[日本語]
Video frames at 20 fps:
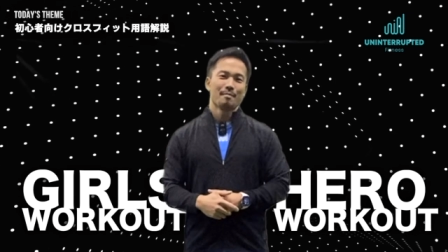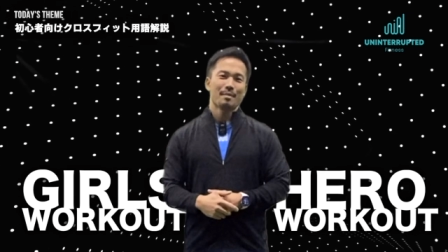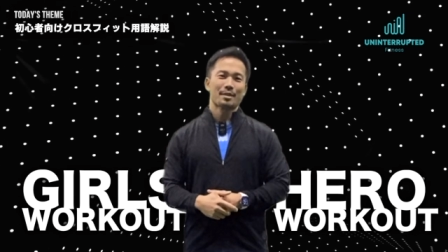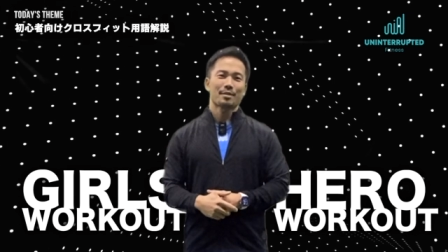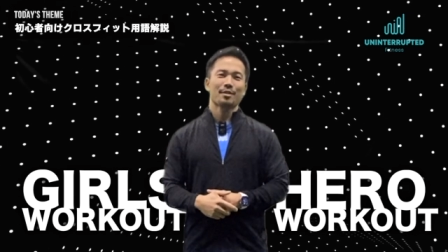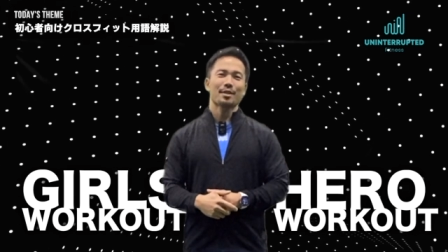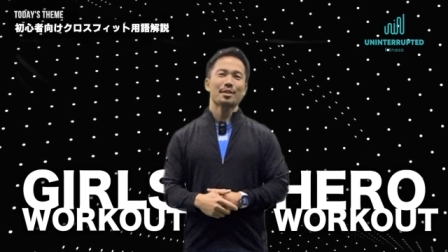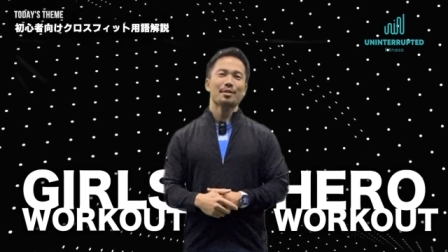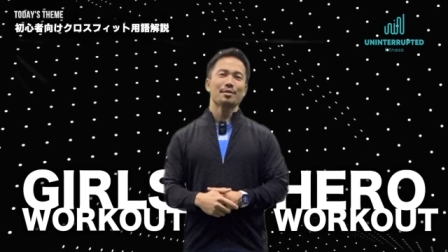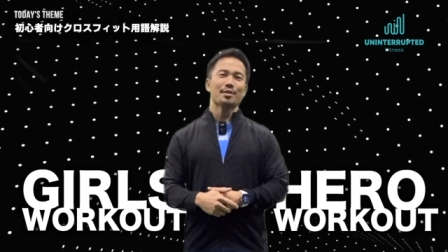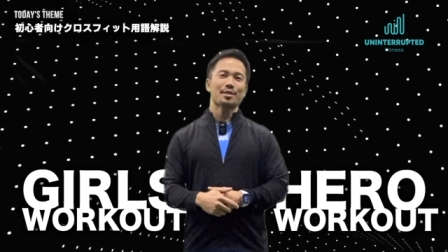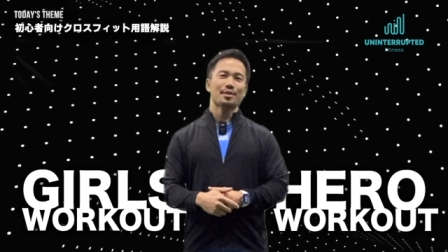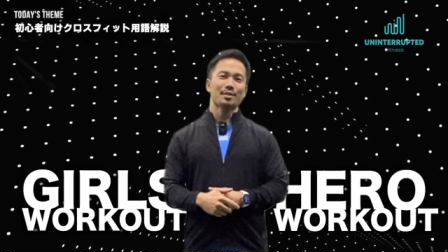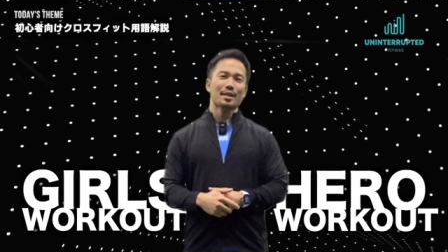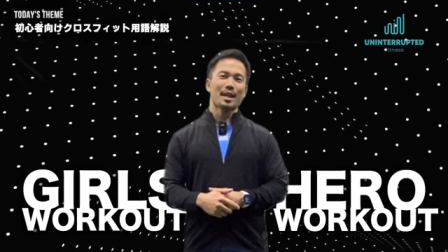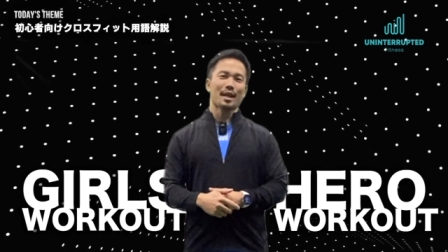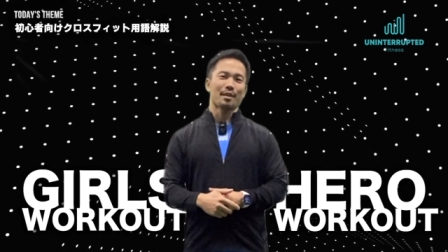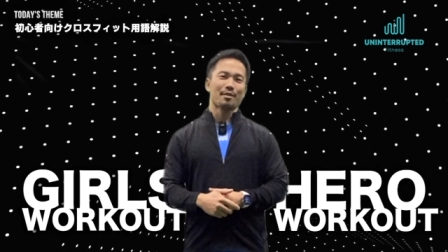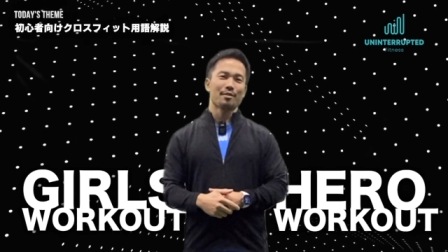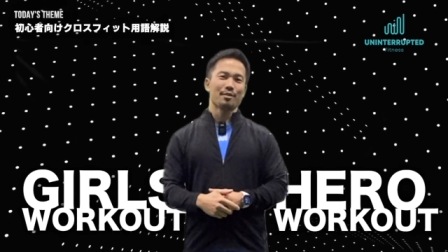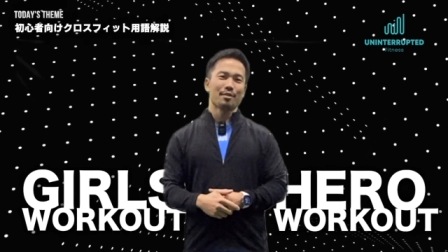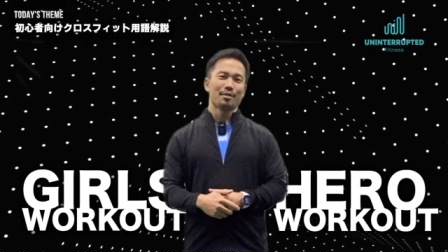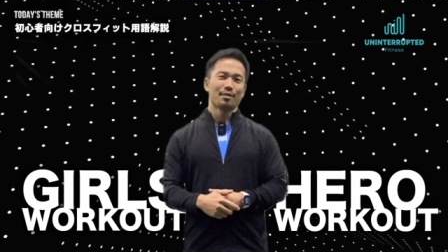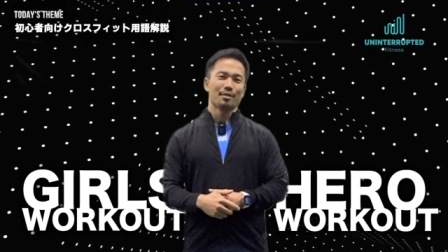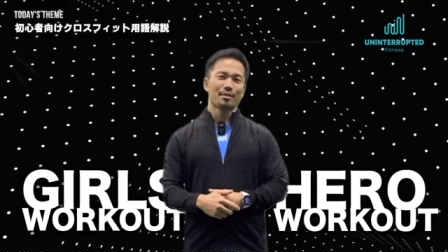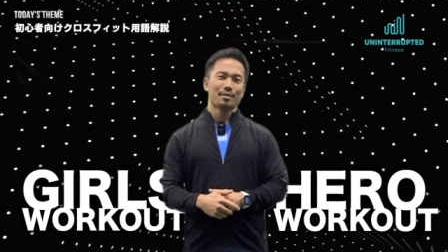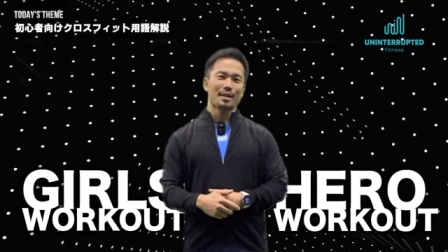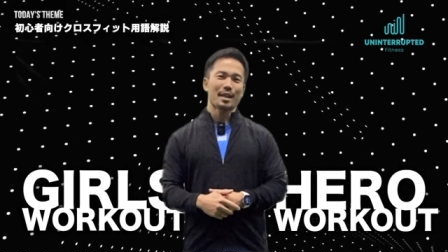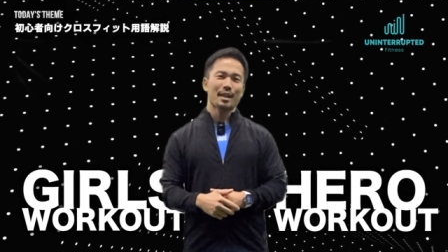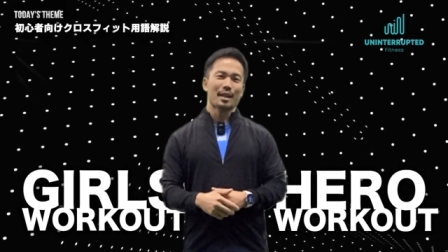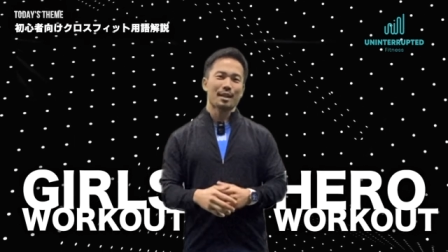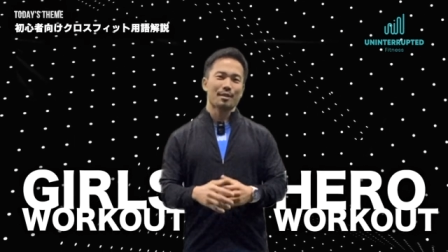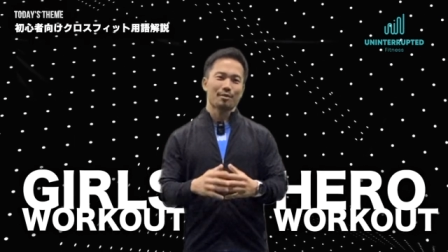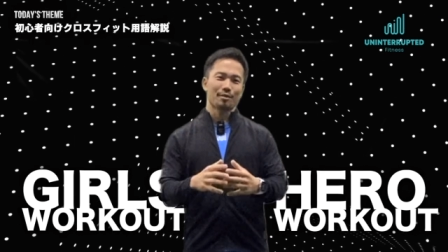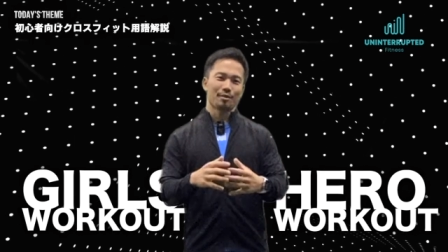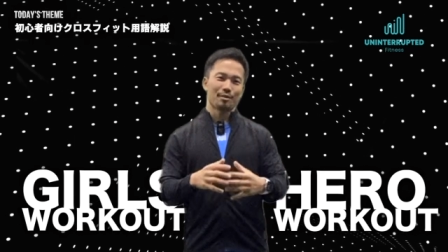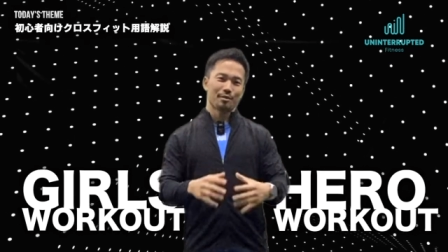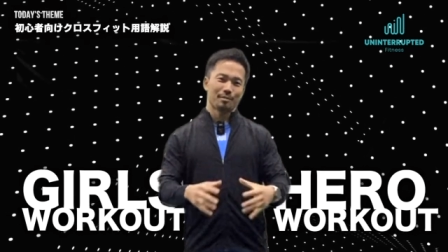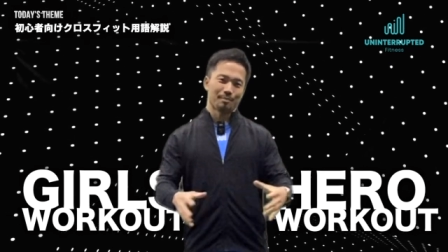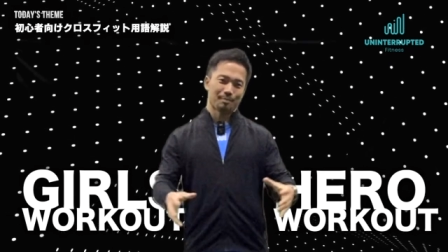まあ、それと一緒でこうなんか
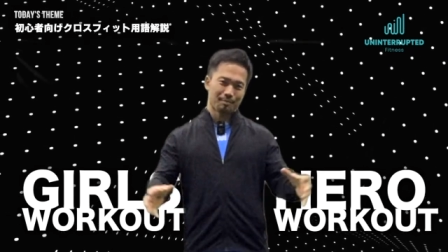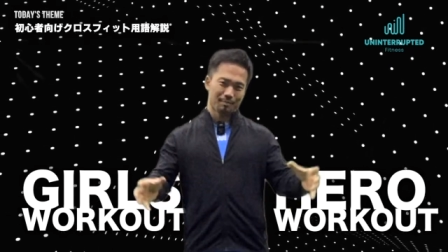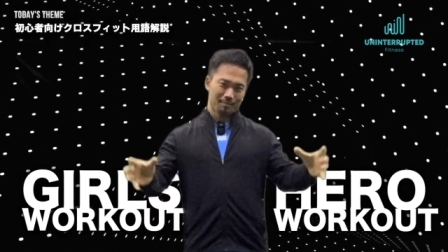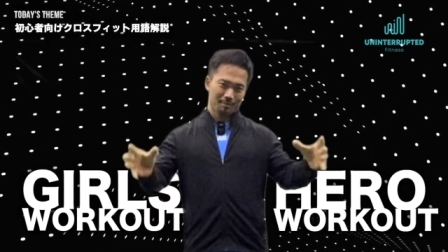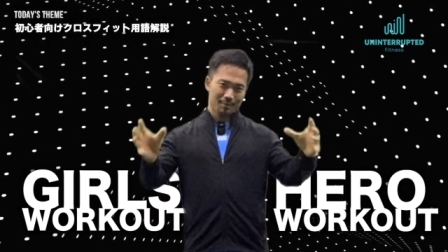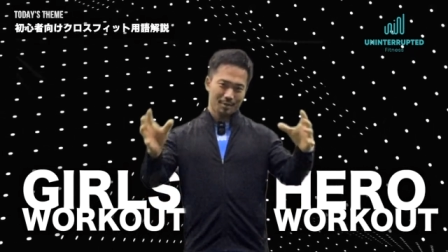こう